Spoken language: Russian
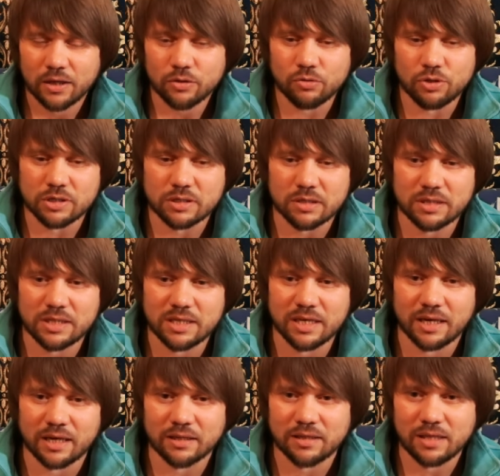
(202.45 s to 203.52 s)
То есть
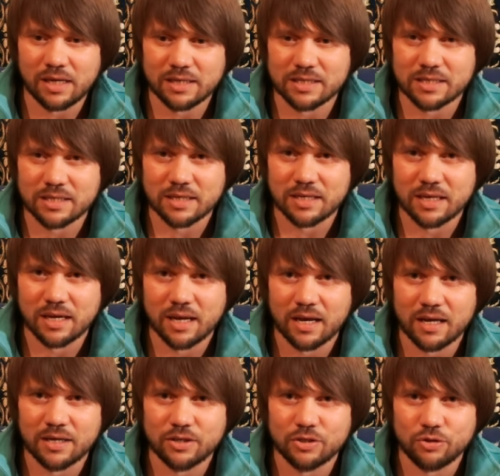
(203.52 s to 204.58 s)

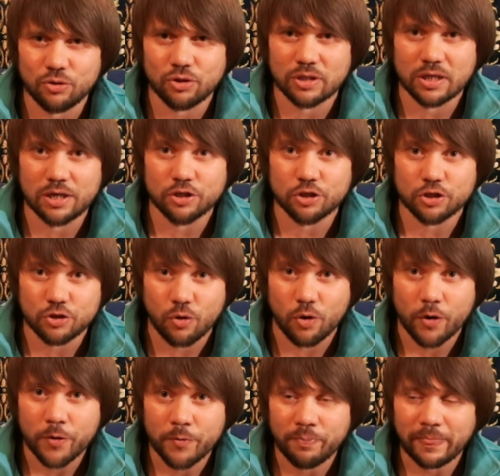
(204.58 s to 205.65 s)
деградация идет на
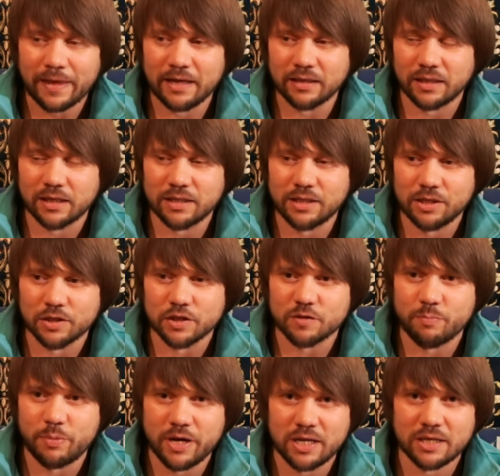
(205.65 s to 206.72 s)
лицо. И это один из
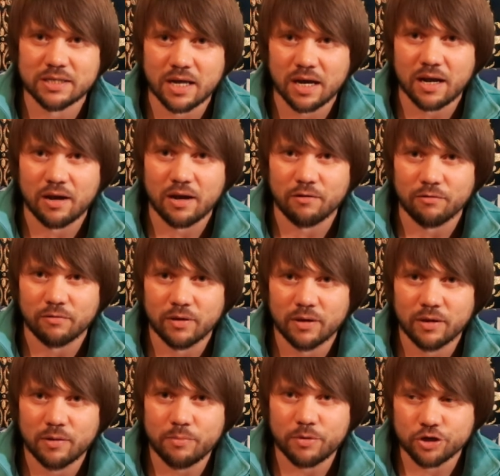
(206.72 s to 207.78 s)
признаков
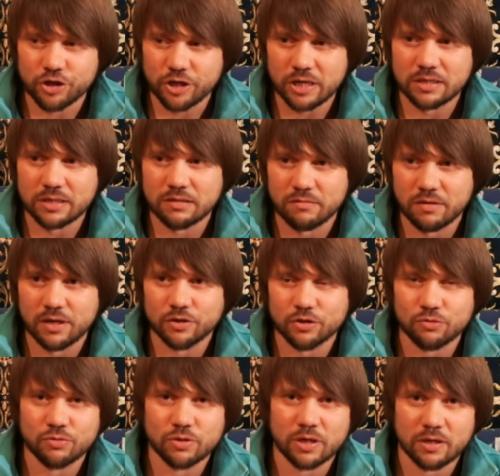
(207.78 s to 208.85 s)
пришествия
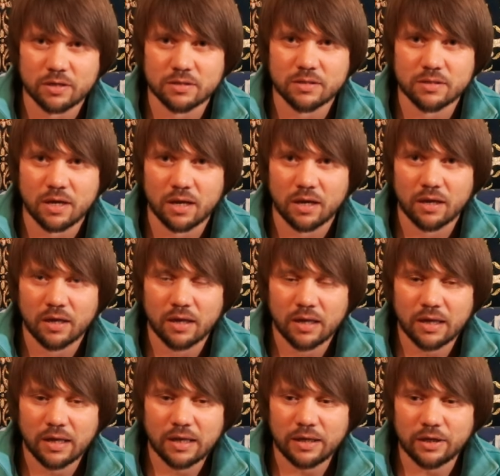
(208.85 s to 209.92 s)
Иисуса Христа.
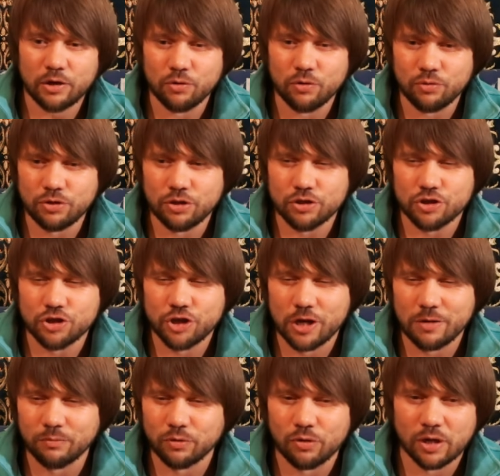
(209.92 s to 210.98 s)
Люди
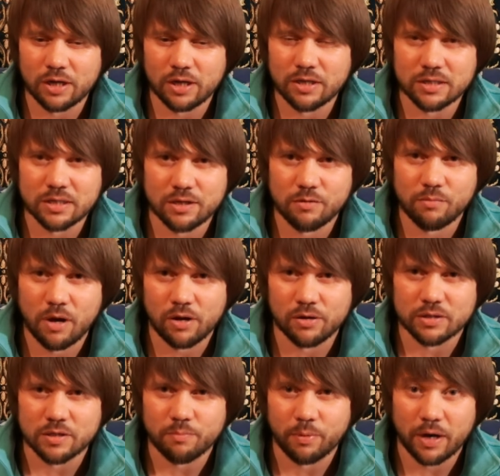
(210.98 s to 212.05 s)
чем только не
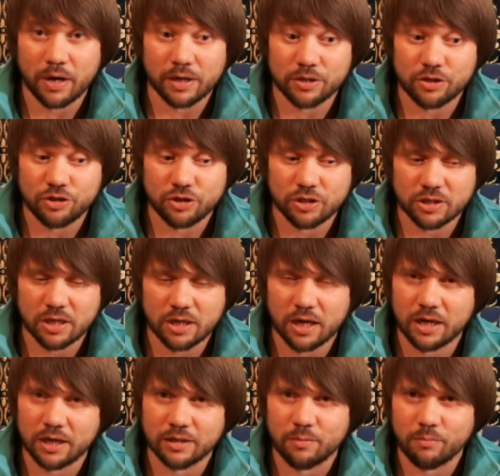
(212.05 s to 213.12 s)
занимаются, практически
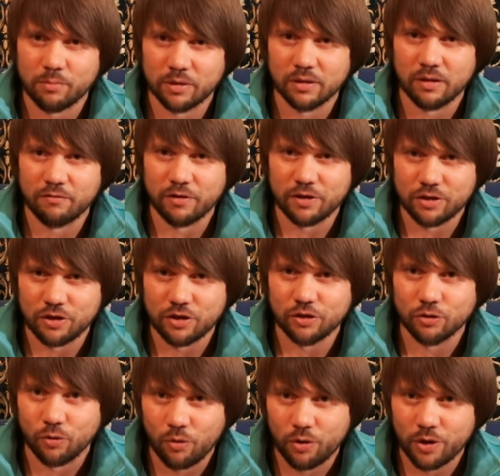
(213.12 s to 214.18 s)
как это было в одни
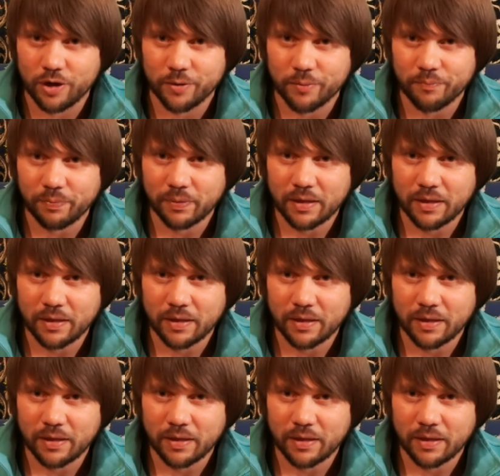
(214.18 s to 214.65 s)
Ноя.